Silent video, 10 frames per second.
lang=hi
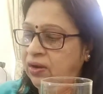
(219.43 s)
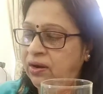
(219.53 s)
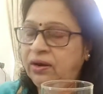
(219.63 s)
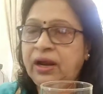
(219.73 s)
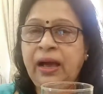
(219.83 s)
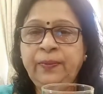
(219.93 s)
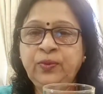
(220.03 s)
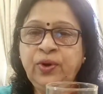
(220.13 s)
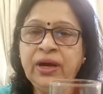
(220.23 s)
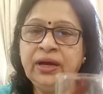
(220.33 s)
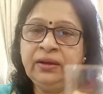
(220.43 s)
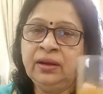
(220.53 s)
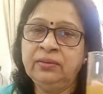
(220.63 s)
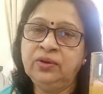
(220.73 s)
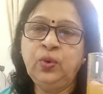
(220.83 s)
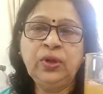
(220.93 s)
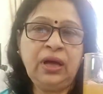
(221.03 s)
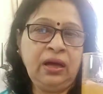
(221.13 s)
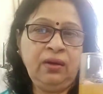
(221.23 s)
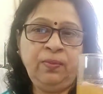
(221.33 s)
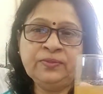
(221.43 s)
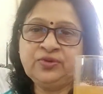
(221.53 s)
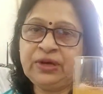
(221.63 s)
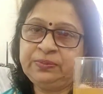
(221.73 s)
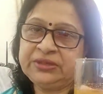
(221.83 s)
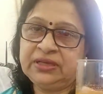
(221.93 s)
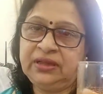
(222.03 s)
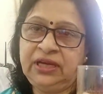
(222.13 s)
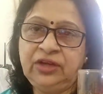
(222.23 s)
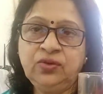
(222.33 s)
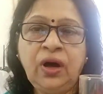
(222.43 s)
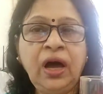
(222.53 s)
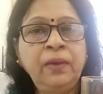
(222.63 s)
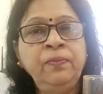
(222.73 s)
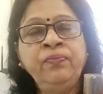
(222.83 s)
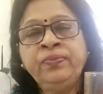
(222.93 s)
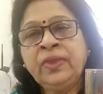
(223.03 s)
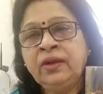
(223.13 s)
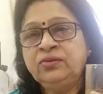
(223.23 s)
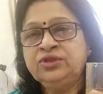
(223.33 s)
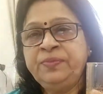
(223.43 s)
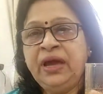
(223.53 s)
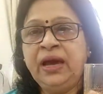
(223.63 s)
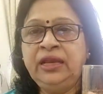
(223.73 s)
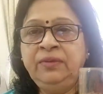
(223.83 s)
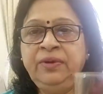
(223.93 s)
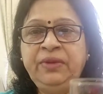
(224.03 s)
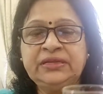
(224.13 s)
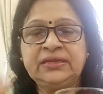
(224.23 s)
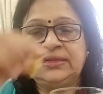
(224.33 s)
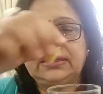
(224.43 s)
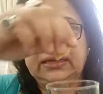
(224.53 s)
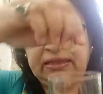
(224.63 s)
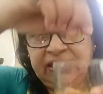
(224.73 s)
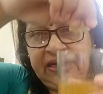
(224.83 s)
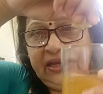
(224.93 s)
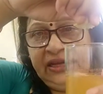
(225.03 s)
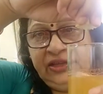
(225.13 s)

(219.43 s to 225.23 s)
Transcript: और आपको अगर गुड़ का स्वाद पसंद नहीं है तो आप उसमें हनी भी मिक्स कर सकते हैं